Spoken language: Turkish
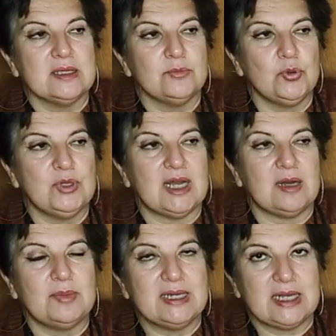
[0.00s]
böyle
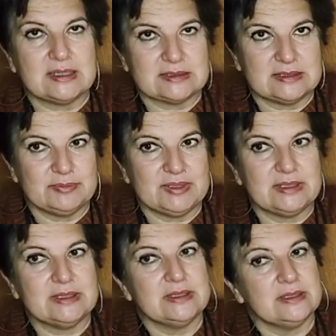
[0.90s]
amalat gibi
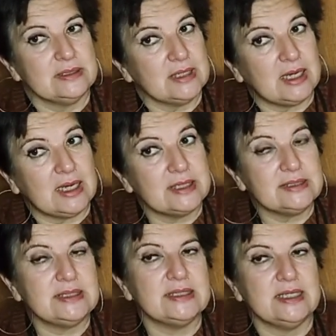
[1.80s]

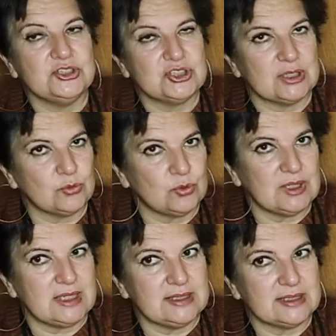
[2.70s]
ani gelişen
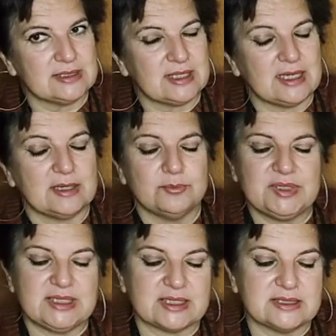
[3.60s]
olaylara da bir
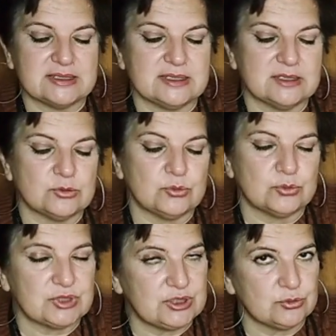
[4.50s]
yakınınız olur,
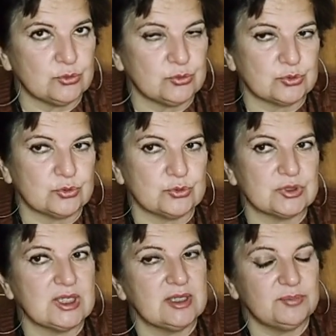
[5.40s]
siz olursunuz.
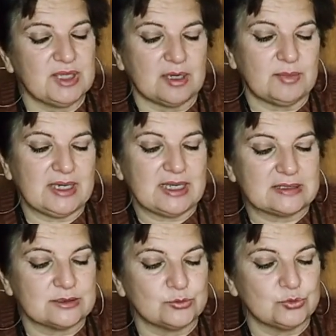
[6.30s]
Bir
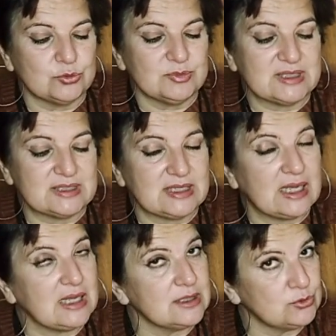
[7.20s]
ameliyatlık durumları
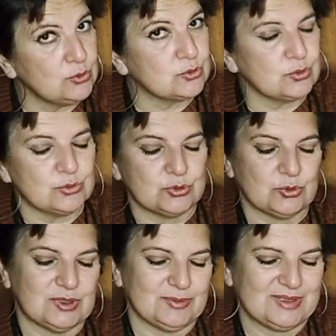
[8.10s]
da söz konusu
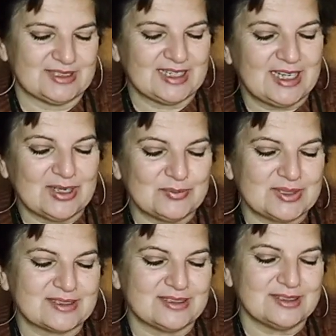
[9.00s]
olabilir.
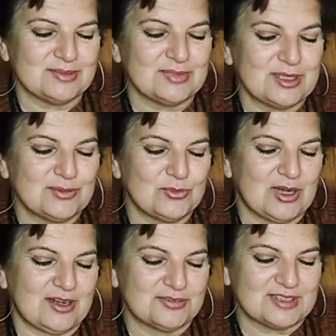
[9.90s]
Bakalım bu
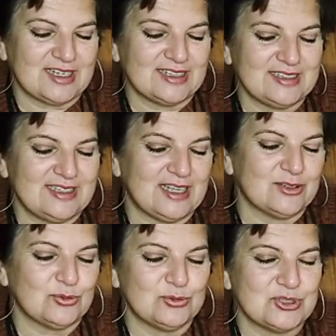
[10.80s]
hafta neler
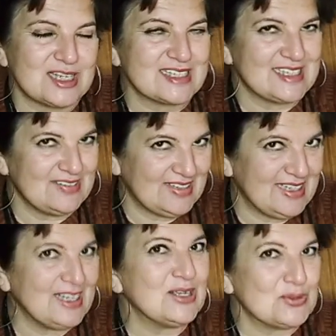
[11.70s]
olacak
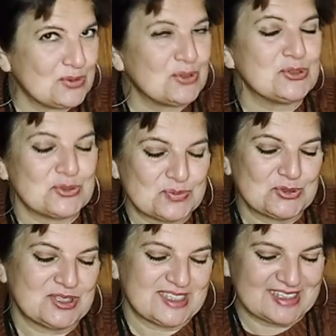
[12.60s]
sevgili koç
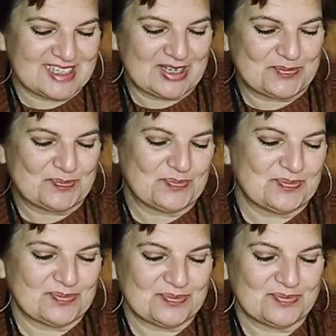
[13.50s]
burçlarına.
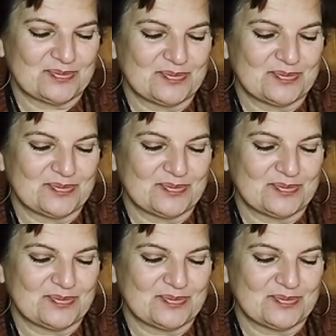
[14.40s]
Evet.